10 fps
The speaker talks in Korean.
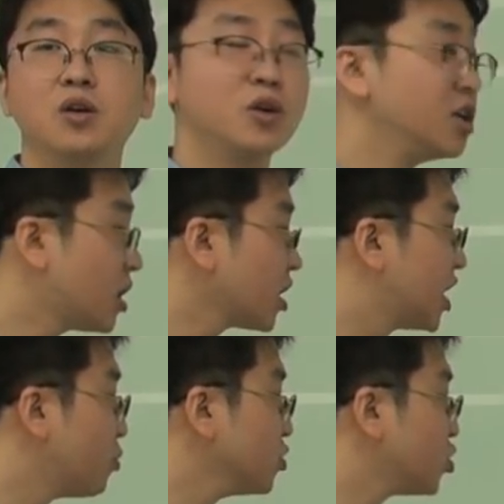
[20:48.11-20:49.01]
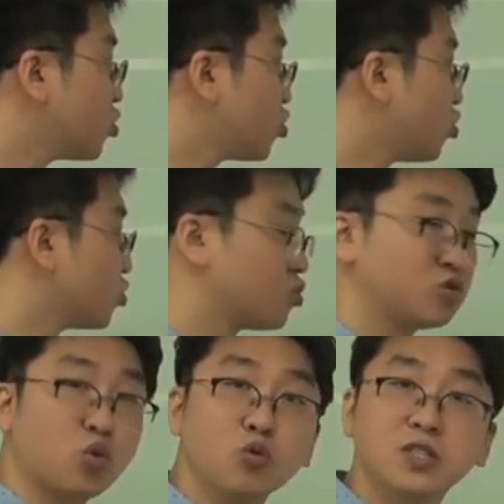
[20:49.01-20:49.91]
일단 기본적으로
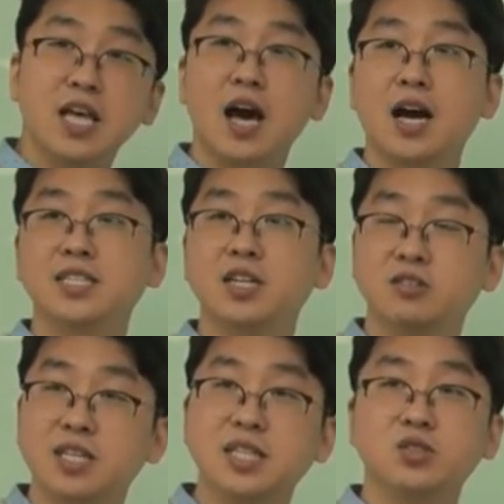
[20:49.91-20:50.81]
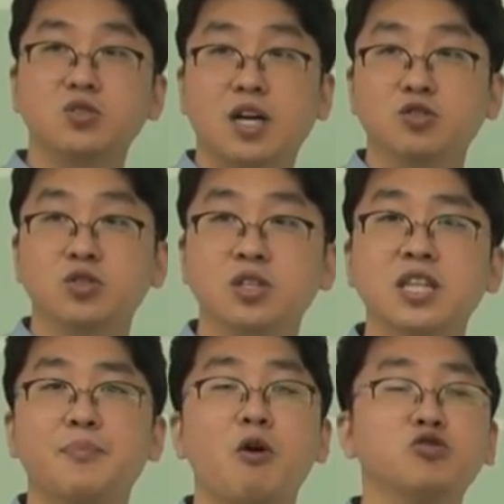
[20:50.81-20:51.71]
돈을 생각하잖아요. 생산성을 갖췄으니까.
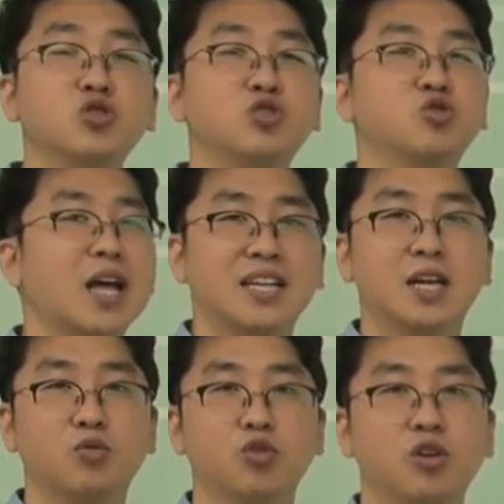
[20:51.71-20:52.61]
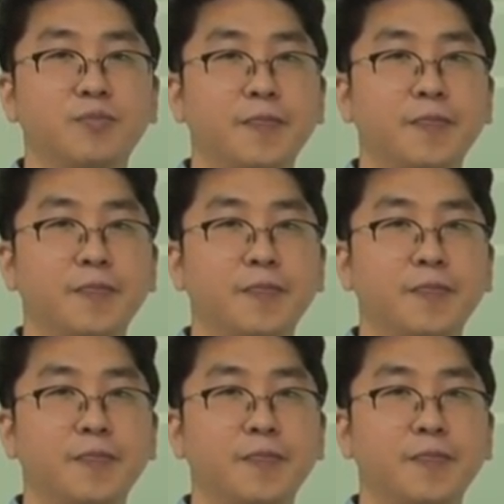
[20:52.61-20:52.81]
근데 병술일주는 아니라고요.